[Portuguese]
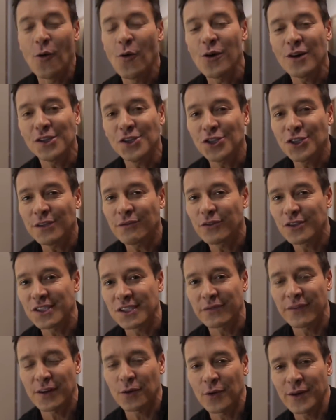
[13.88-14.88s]
hoje
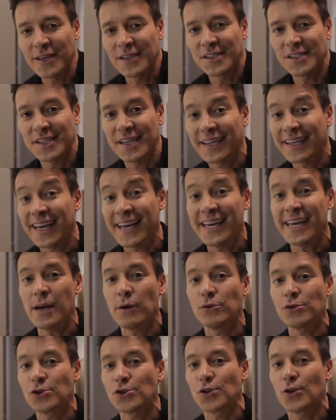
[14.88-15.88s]
você vai conhecer quem é
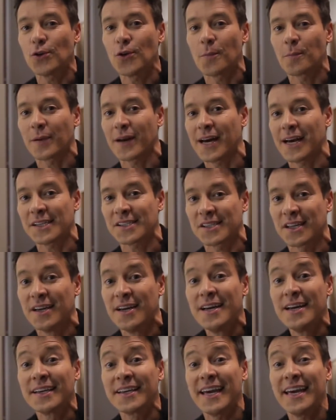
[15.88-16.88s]
o sonoplasta,
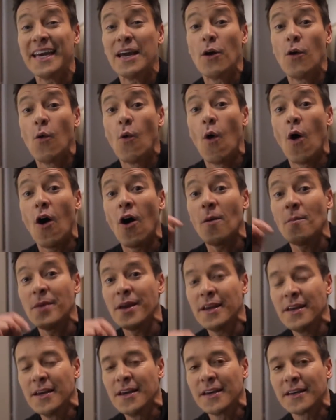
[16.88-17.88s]
quem é o
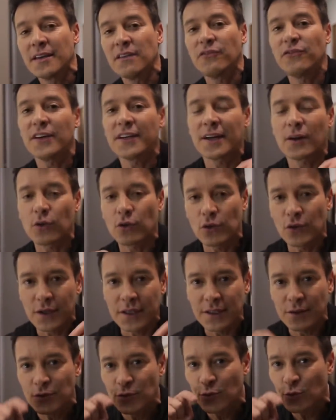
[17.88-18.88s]
homem que fica
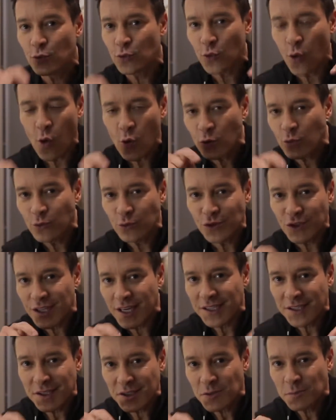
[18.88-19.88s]
colocando todos
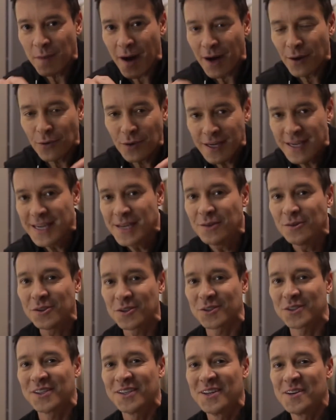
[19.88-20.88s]
esses
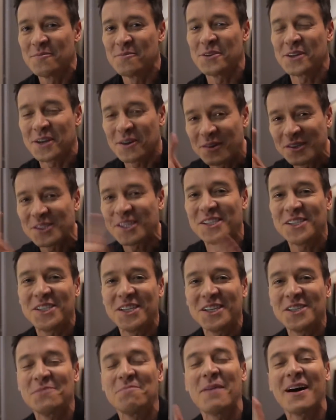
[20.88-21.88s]
barulhinhos, porque hoje é
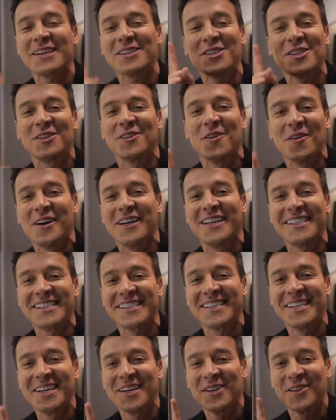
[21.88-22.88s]
dia de
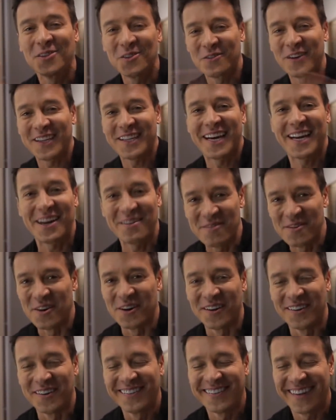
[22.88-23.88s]
bastidores oh. do Vai Dar
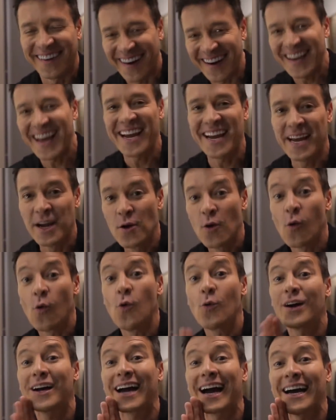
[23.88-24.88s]
Namoro. Olha aí,
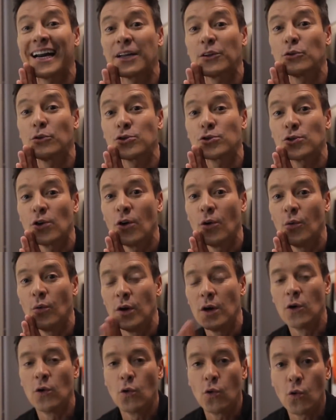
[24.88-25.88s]
o cara do som,
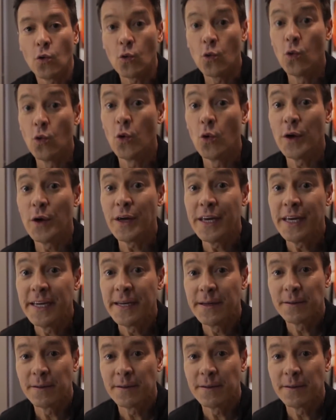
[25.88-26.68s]
Ui.